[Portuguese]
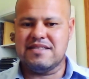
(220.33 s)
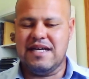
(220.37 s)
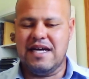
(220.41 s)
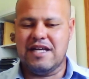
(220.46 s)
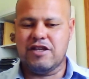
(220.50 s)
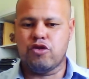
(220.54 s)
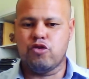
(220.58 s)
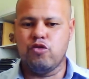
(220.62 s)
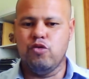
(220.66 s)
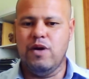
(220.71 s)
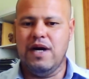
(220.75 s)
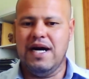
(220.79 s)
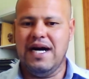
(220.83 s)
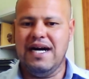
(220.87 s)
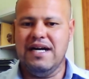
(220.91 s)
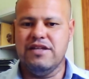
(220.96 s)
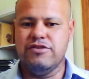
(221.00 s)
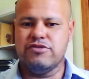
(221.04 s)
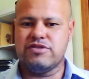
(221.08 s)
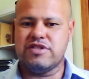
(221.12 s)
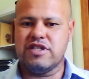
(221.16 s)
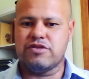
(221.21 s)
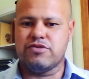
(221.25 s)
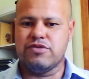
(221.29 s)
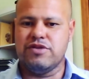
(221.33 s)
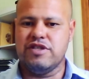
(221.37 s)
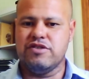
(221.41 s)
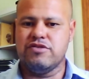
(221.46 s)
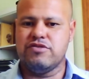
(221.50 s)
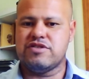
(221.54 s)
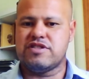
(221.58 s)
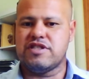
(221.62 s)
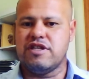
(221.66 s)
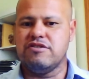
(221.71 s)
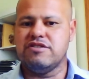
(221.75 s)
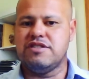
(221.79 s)
atuar no setor
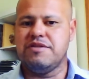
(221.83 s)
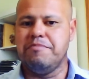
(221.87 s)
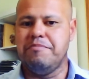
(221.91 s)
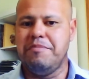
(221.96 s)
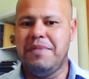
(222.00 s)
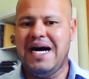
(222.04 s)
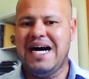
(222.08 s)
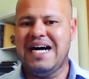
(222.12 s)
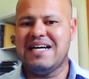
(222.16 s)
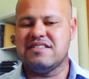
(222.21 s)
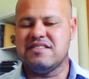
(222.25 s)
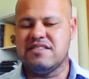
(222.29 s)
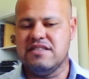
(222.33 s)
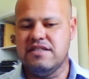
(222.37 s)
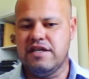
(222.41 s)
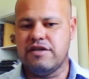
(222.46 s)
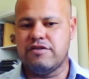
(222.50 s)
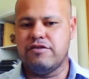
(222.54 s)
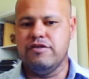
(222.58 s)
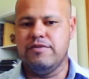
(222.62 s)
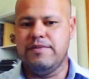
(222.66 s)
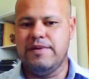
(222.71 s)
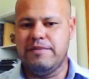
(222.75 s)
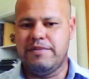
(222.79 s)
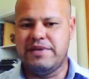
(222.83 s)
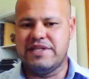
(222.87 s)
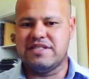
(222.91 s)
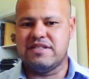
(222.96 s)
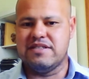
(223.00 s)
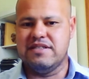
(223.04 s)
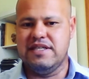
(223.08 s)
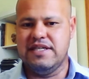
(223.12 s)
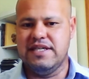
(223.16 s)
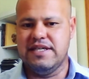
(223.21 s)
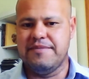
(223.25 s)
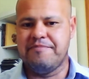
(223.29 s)
industrial de base da economia
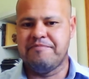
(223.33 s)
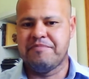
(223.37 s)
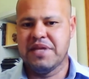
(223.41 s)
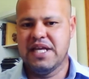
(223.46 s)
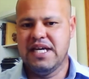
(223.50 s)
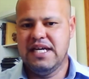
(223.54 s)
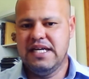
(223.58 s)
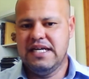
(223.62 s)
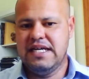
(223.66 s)
brasileira